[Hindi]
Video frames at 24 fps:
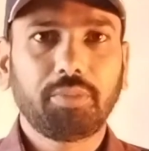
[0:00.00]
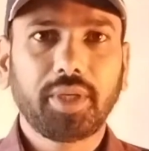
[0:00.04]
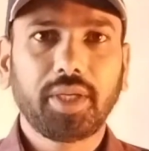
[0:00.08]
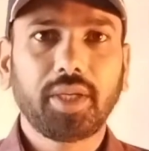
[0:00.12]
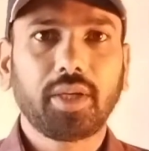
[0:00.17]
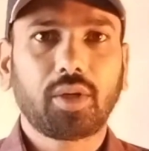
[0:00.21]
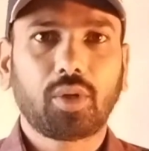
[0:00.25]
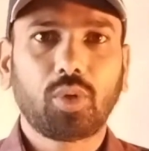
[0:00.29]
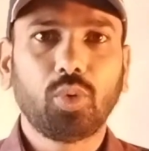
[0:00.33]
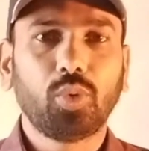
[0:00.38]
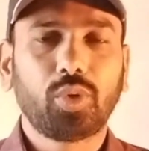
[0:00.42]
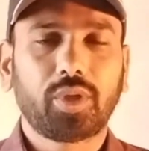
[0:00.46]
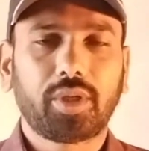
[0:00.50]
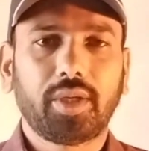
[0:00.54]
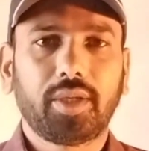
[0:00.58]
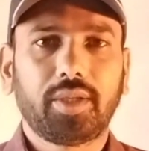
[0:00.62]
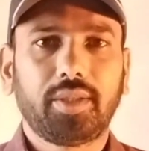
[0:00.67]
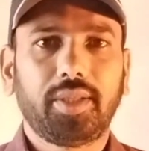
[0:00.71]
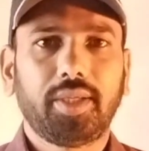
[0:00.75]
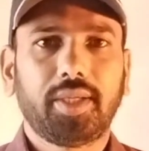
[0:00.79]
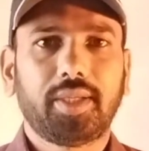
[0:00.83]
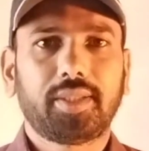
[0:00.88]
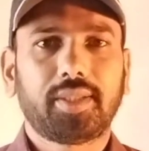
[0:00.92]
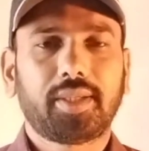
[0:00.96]
उनमें इंक्लूड
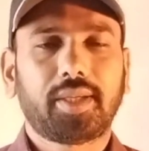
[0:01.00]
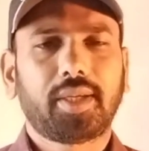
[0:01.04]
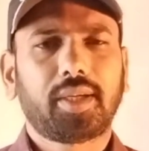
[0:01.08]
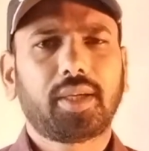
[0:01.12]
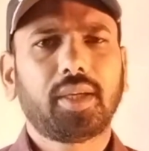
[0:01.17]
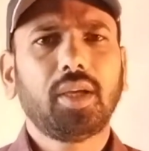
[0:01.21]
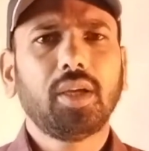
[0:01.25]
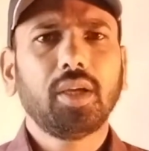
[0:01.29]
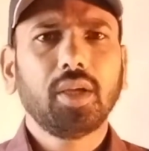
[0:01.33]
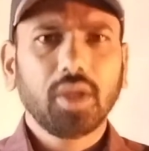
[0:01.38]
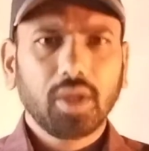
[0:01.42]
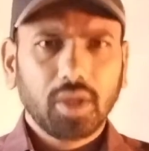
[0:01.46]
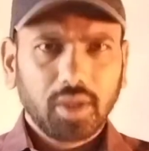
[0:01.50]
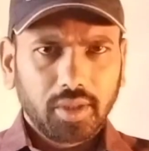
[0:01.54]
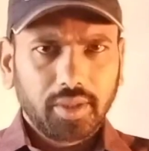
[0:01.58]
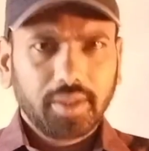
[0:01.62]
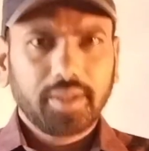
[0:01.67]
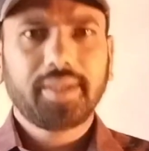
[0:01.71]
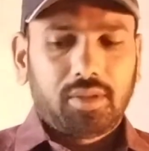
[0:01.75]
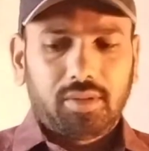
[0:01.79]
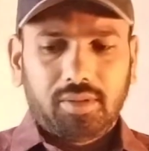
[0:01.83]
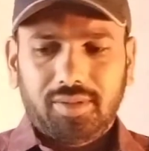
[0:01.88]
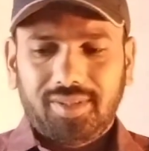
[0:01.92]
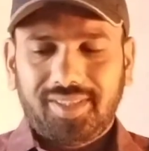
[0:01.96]
कर दिया जाएगा
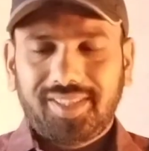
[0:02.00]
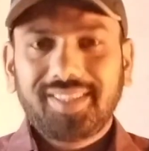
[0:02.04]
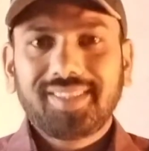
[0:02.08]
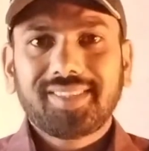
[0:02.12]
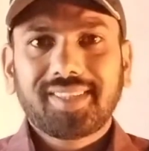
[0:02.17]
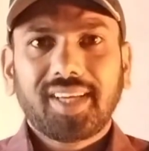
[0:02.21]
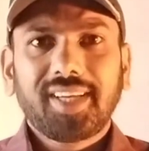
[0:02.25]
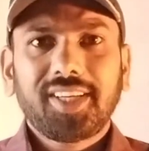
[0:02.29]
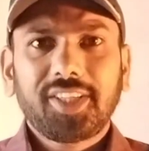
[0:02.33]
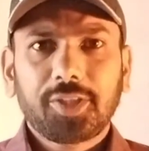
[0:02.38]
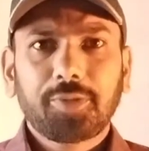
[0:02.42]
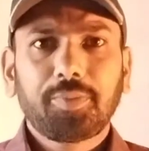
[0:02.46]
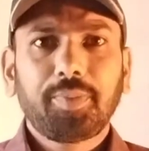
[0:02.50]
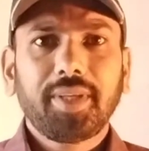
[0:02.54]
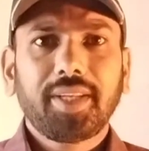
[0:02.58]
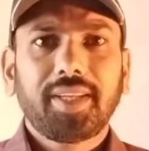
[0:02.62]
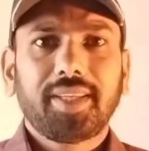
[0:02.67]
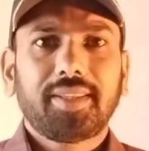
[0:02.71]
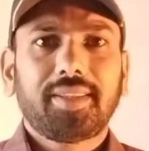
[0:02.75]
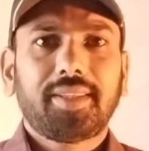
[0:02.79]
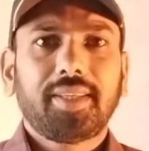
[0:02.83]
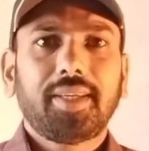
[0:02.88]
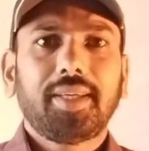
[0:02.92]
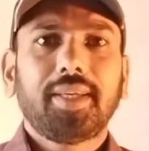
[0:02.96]
डिज़ाइंस
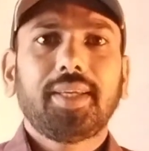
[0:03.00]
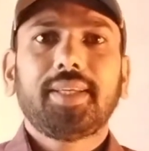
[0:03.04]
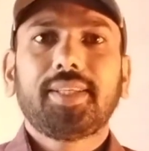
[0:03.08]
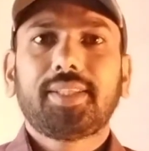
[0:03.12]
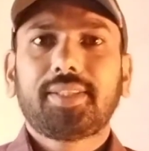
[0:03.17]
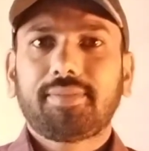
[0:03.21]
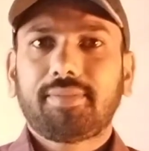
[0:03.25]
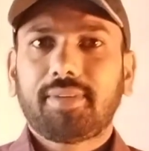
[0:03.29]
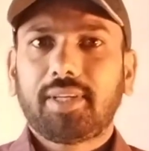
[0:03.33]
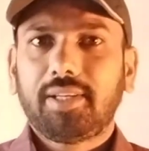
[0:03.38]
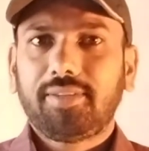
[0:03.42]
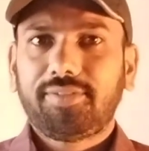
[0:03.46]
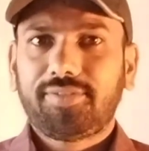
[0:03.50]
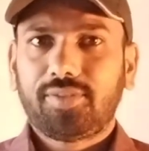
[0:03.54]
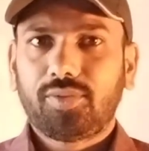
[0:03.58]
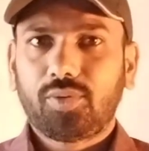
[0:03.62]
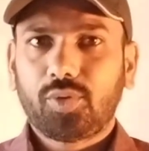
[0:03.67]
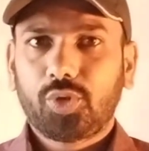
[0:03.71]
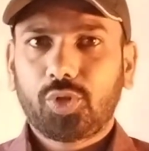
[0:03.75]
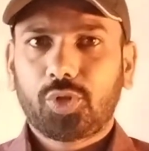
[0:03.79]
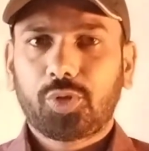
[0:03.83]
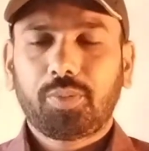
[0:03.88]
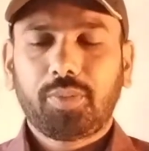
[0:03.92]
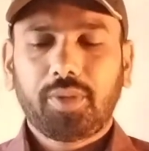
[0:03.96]
भी रहती है इस वाले
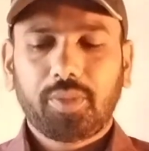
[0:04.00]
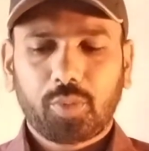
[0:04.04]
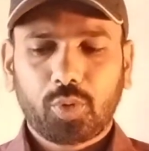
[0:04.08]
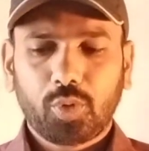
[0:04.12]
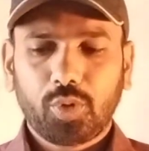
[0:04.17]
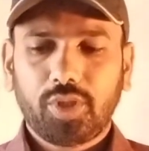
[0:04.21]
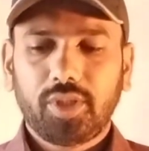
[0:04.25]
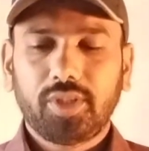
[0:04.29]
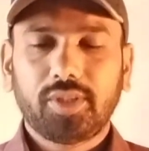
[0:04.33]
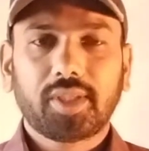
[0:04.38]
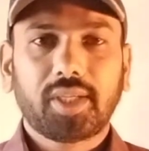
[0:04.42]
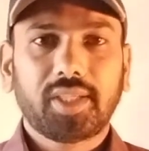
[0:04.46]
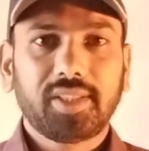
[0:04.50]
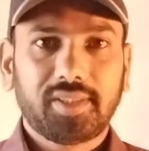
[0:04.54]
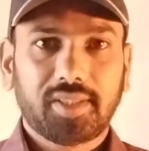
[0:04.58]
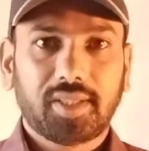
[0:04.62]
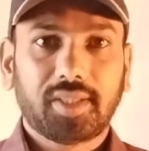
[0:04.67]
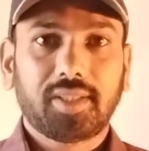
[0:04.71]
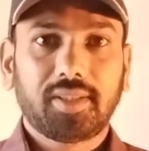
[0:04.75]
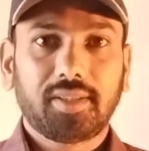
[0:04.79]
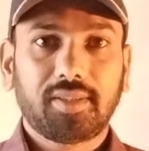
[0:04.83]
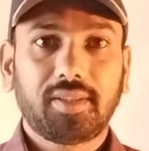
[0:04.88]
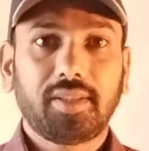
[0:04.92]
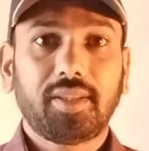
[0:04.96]
फॉन्ट्स में आपको डिज़ाइन
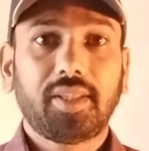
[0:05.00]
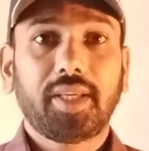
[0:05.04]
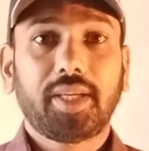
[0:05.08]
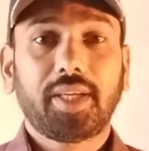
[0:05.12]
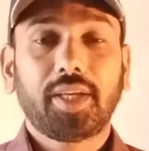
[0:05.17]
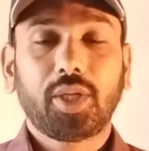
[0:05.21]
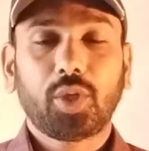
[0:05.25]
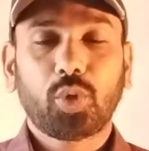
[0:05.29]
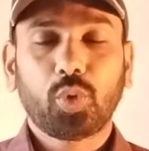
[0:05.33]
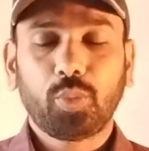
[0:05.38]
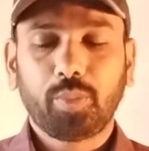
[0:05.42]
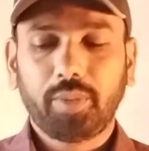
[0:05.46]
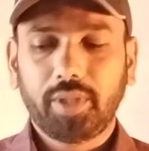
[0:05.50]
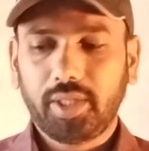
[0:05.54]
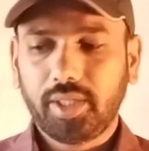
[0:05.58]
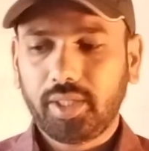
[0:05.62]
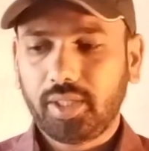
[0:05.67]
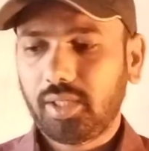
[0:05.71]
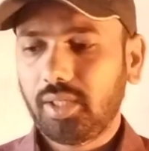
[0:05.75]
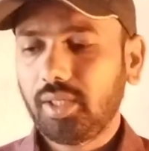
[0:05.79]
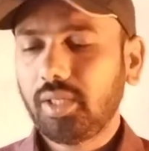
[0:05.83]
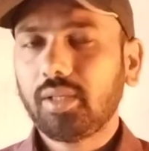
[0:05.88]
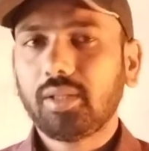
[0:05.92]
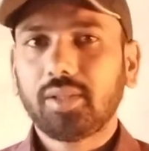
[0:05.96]
ज़्यादातर देखने को
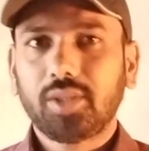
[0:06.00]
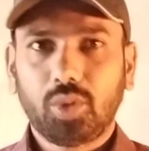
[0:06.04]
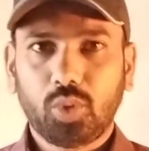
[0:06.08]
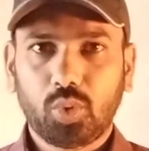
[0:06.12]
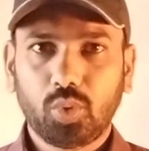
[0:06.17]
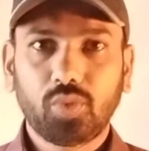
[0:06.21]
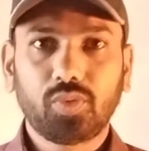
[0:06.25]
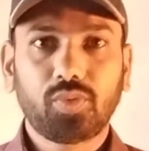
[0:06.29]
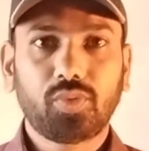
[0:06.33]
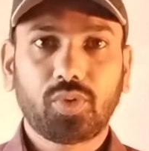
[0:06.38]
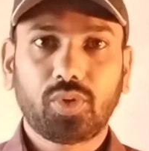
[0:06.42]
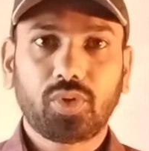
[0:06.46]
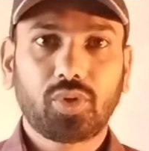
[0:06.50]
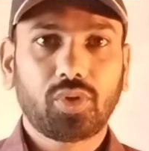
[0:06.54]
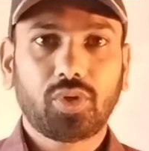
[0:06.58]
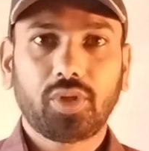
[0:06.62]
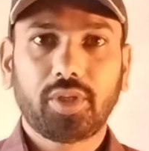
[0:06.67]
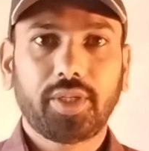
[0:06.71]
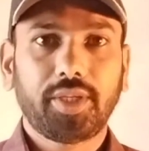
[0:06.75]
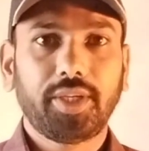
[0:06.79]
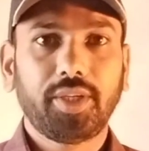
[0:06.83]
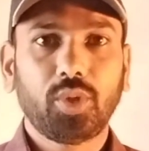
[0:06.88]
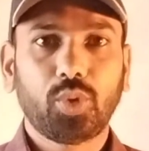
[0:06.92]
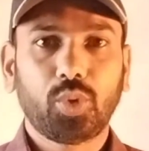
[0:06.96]
मिलेगी दो फॉन्ट
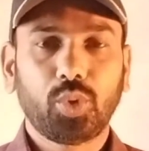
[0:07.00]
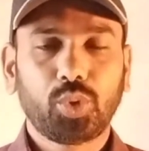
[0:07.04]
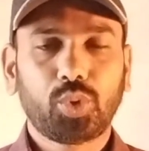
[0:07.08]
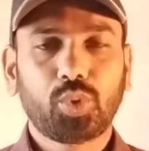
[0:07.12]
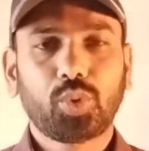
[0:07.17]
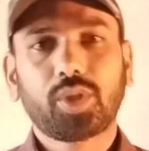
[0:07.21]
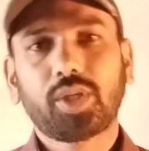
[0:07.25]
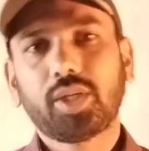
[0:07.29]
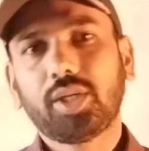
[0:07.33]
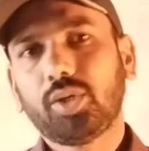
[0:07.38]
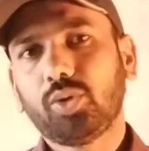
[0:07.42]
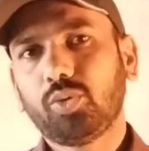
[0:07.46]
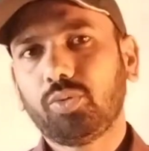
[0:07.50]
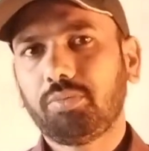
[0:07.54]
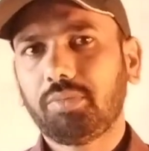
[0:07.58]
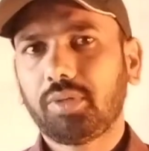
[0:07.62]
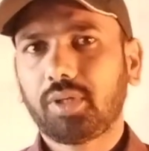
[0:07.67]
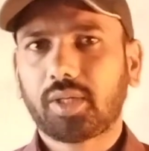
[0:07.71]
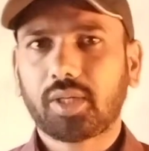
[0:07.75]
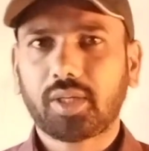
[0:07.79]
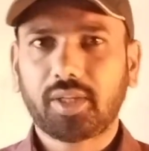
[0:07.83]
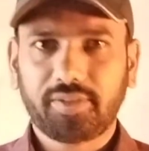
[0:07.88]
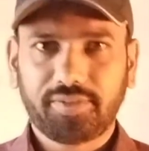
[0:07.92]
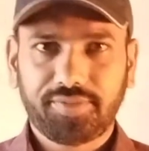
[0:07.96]
ऑलरेडी हो चुके हैं
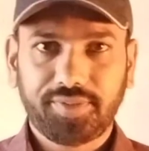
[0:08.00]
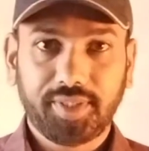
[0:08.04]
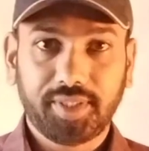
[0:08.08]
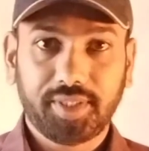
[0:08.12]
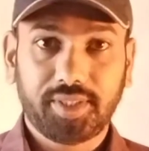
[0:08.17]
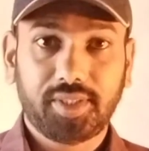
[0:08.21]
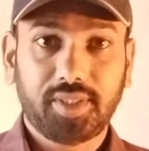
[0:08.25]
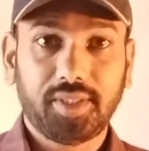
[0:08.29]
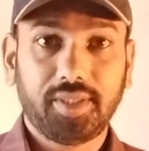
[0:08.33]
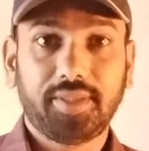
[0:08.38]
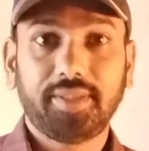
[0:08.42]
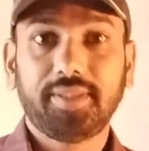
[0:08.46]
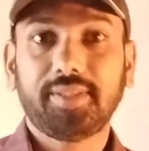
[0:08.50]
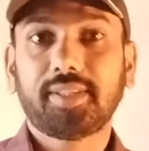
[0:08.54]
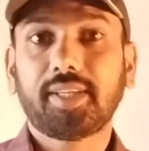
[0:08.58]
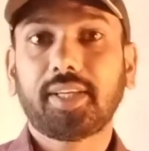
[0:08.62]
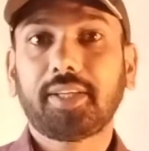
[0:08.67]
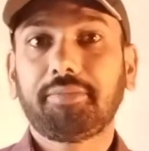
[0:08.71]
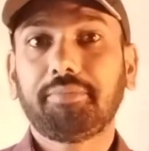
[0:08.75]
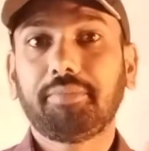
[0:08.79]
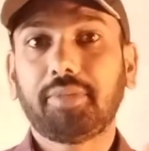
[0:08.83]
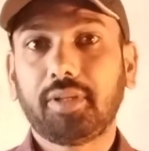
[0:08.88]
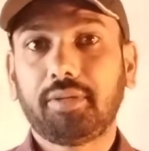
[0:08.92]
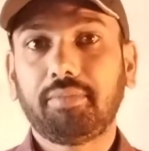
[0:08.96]
उनमें काफ़ी अच्छी
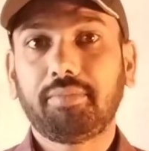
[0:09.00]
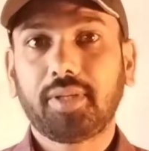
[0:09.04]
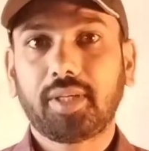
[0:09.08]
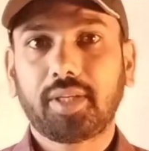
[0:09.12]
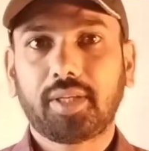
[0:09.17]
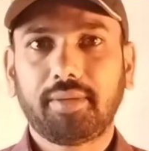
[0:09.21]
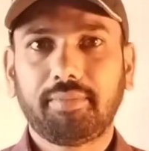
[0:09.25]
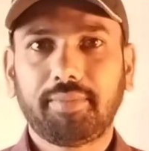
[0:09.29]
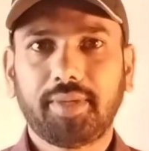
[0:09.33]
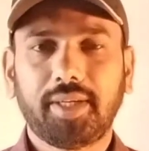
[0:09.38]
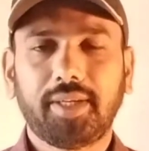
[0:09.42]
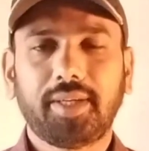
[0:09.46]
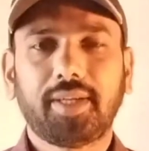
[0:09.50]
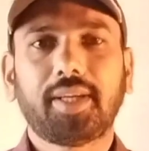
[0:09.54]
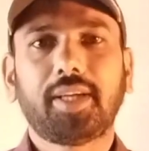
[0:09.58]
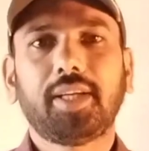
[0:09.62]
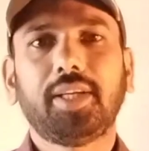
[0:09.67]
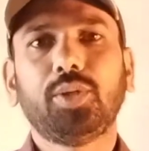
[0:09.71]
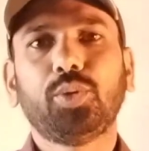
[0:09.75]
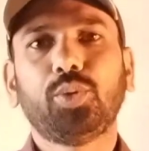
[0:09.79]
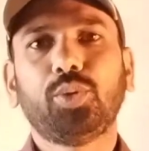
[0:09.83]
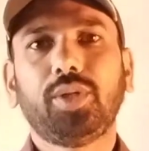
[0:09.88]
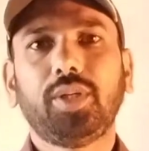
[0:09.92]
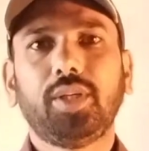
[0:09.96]
डिज़ाइन भर भर के मैंने
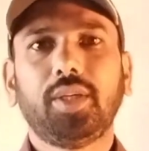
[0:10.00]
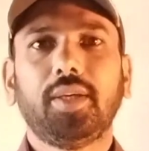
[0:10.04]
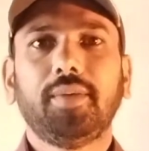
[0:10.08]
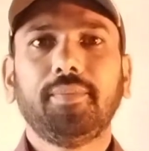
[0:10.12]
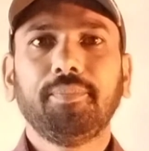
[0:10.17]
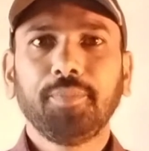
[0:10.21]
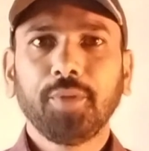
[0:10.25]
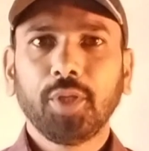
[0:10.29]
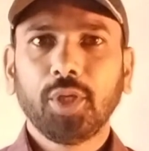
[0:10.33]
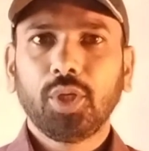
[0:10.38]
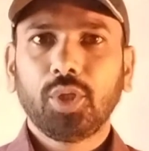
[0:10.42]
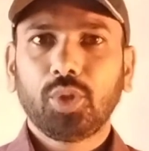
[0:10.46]
डाली हुई है